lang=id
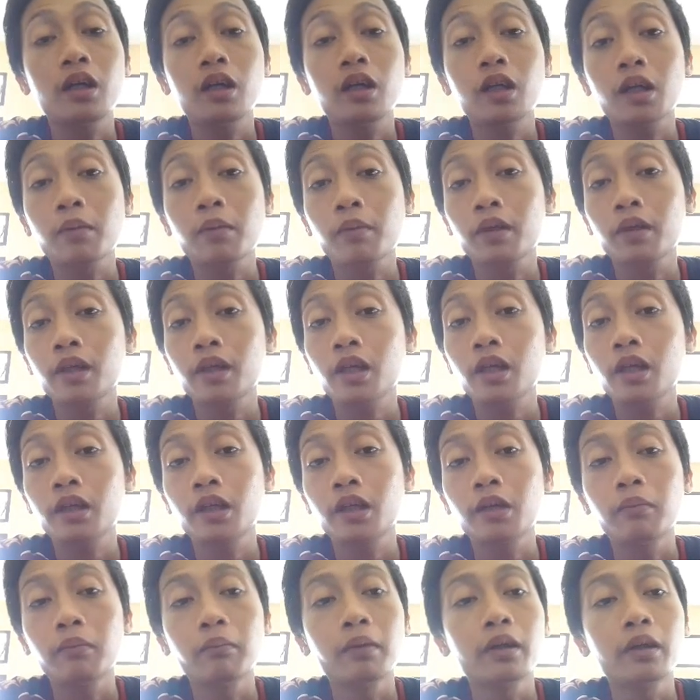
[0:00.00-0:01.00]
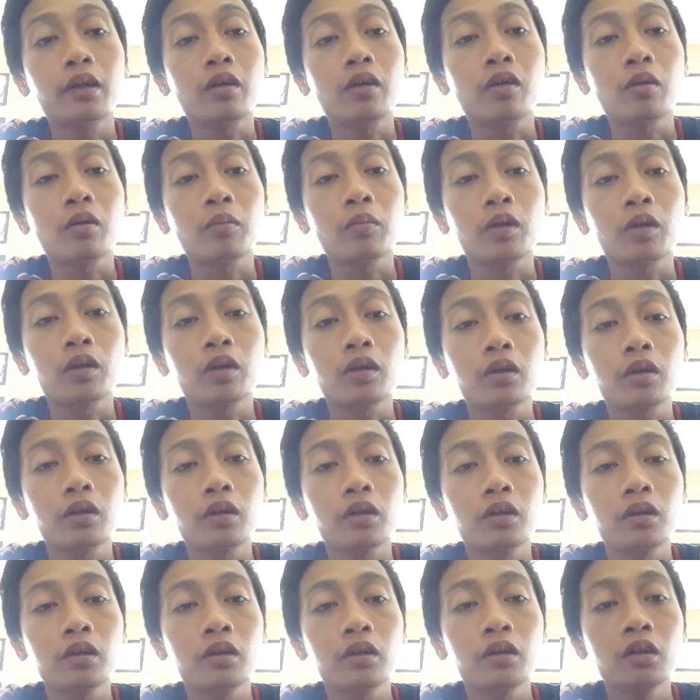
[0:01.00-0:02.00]
namanya game battle robot
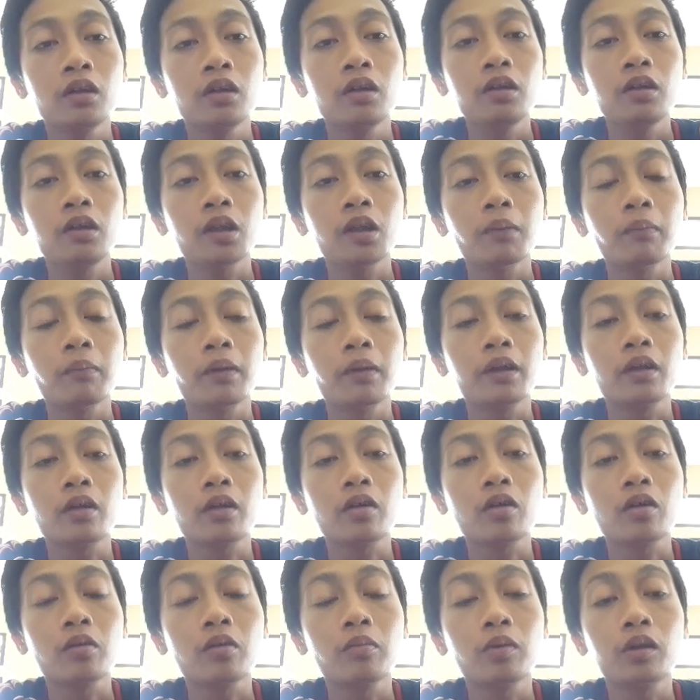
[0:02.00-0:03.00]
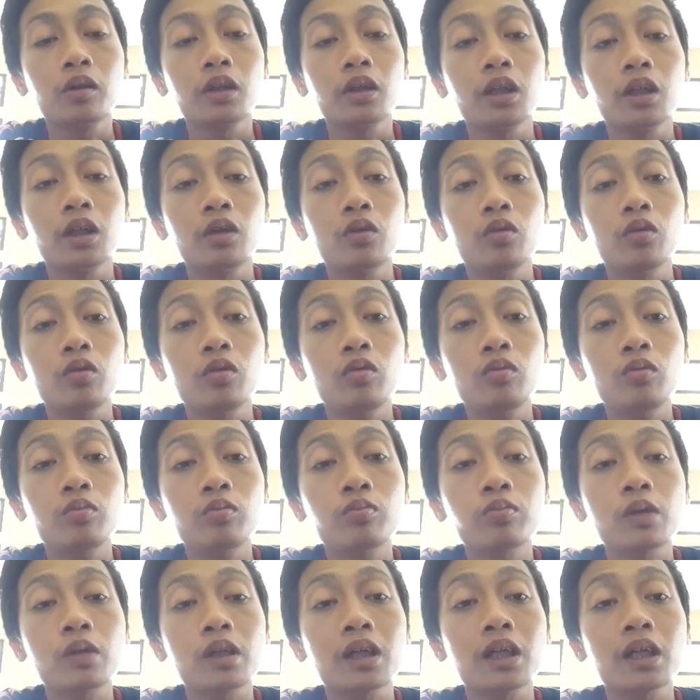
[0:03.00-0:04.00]
game battle robot itu
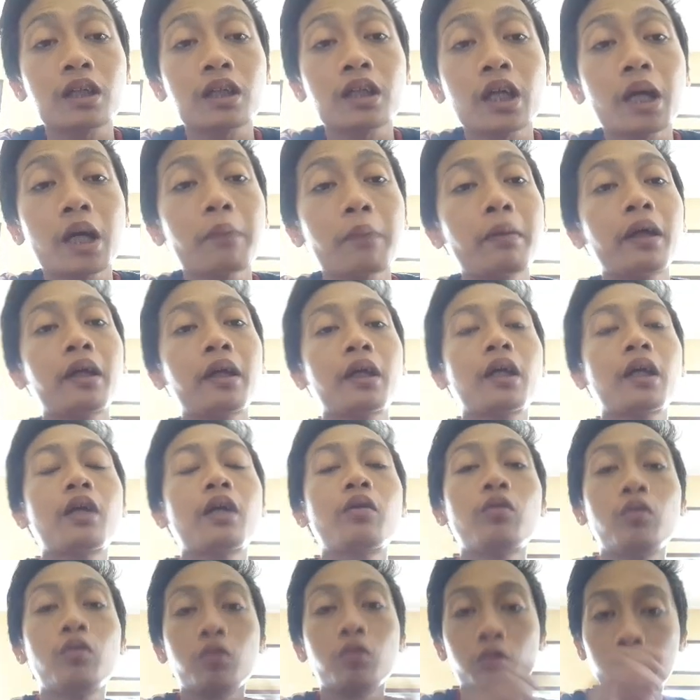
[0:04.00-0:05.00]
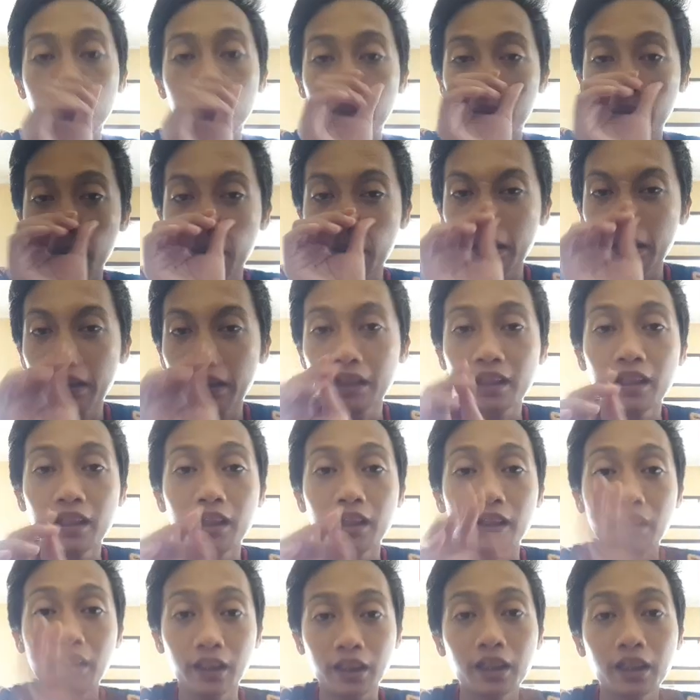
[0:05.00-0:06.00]
pernah saya mainkan dulu
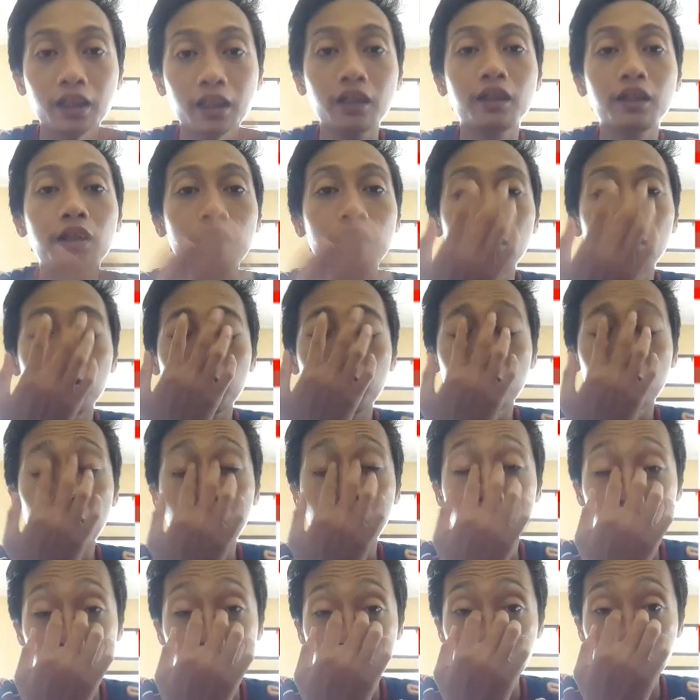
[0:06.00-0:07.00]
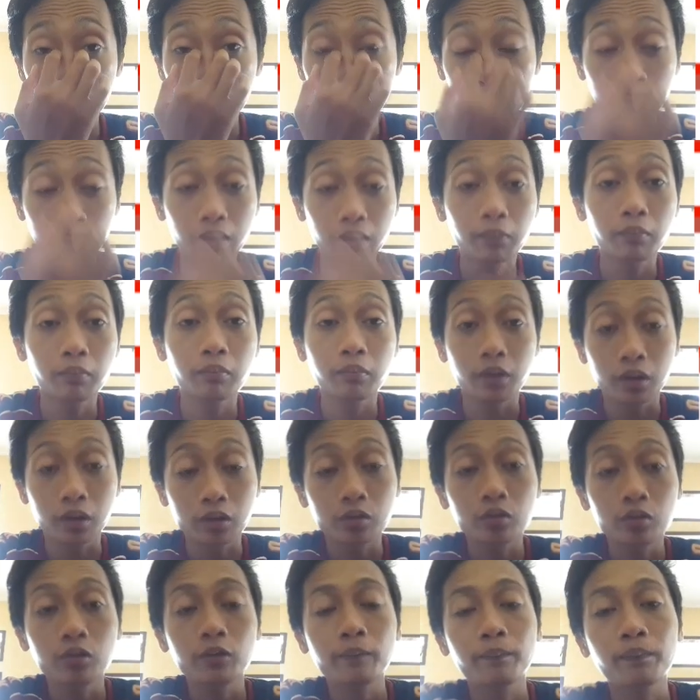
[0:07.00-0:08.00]
di channel ini juga ada game
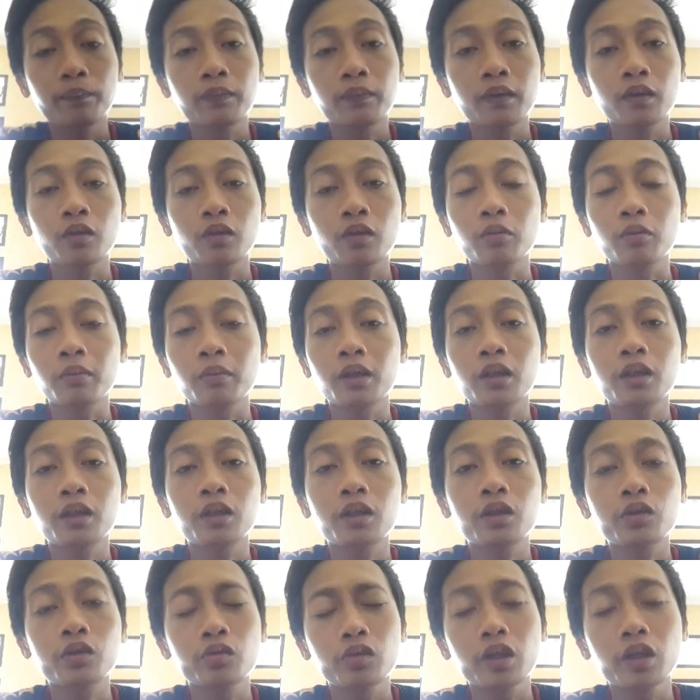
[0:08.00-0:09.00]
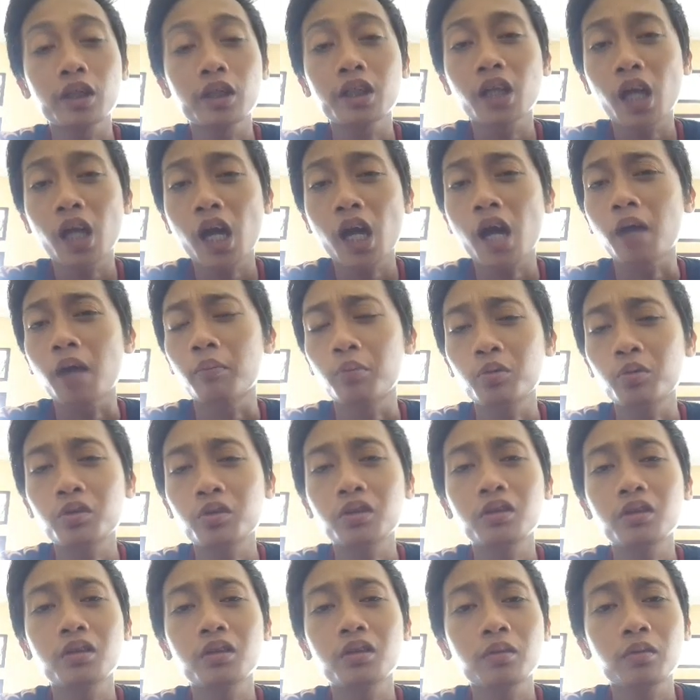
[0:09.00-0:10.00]
itu cuman sudah saya hapus
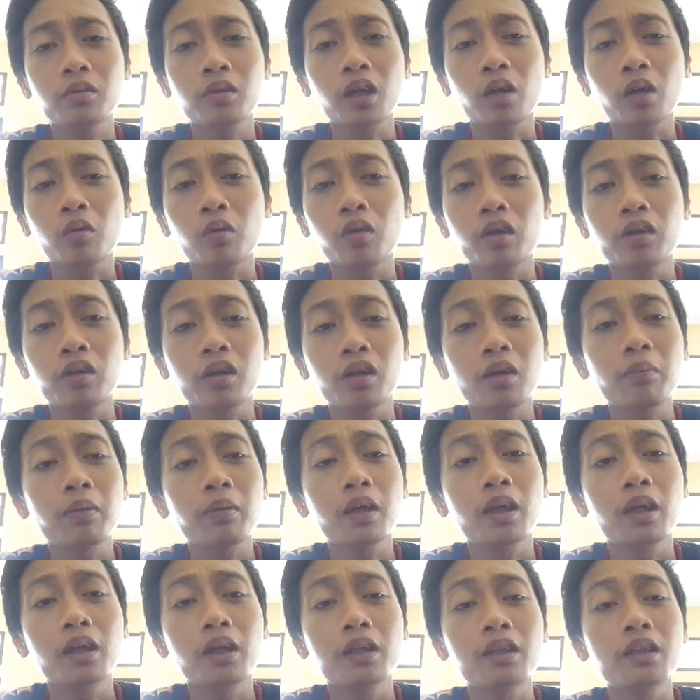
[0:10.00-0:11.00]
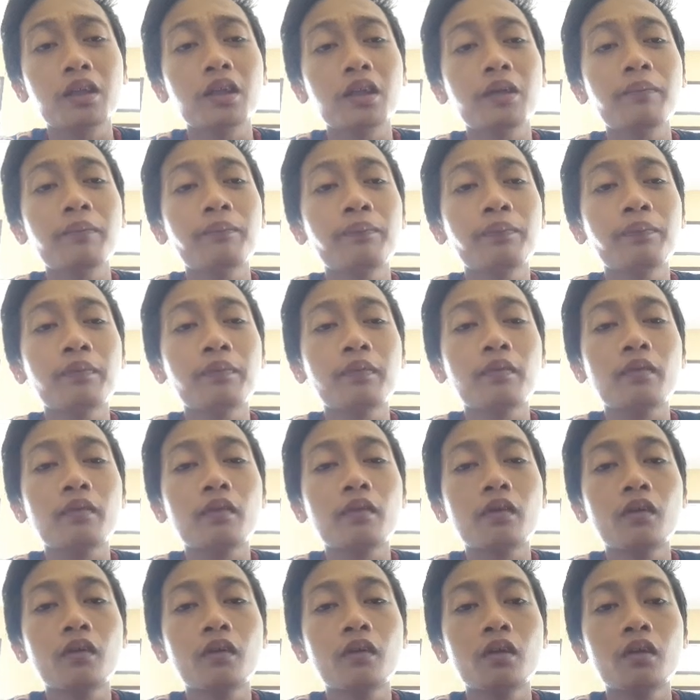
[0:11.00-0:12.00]
kalau nggak salah playlistnya
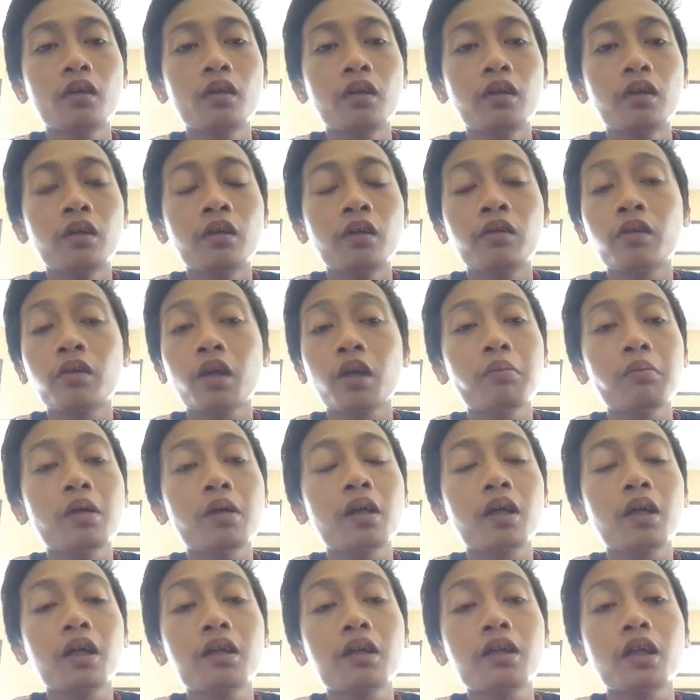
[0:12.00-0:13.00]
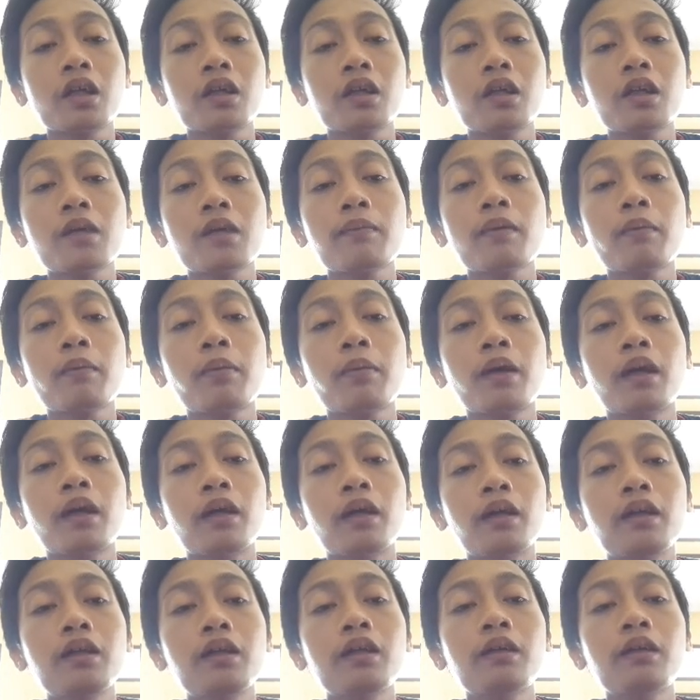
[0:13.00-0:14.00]
saya biarkan saja tanpa
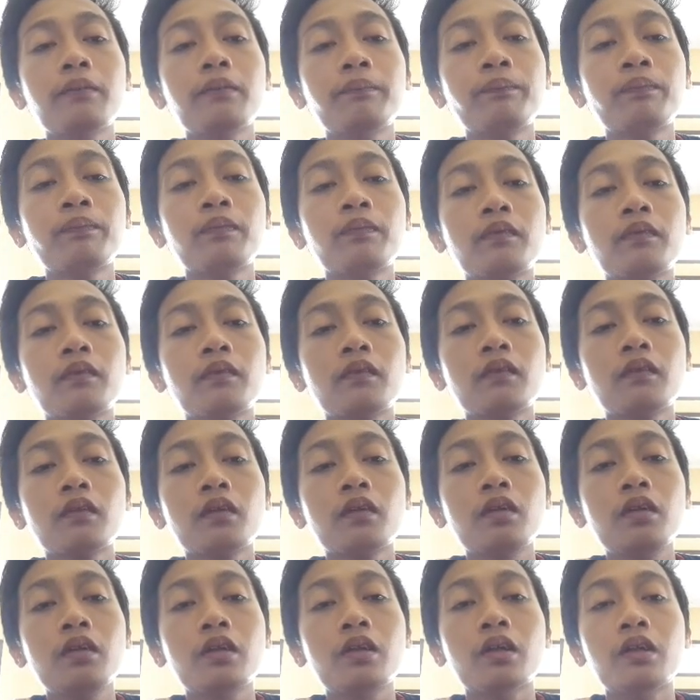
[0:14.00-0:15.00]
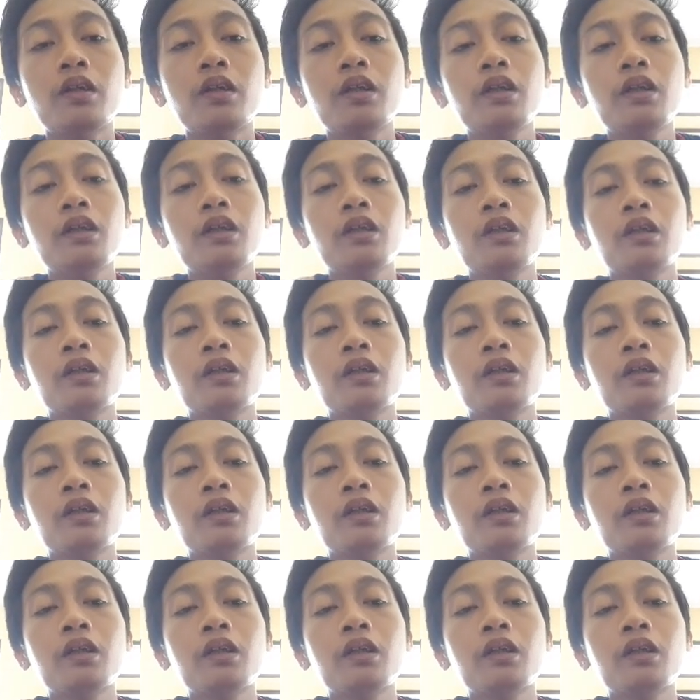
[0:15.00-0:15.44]
playlist jadi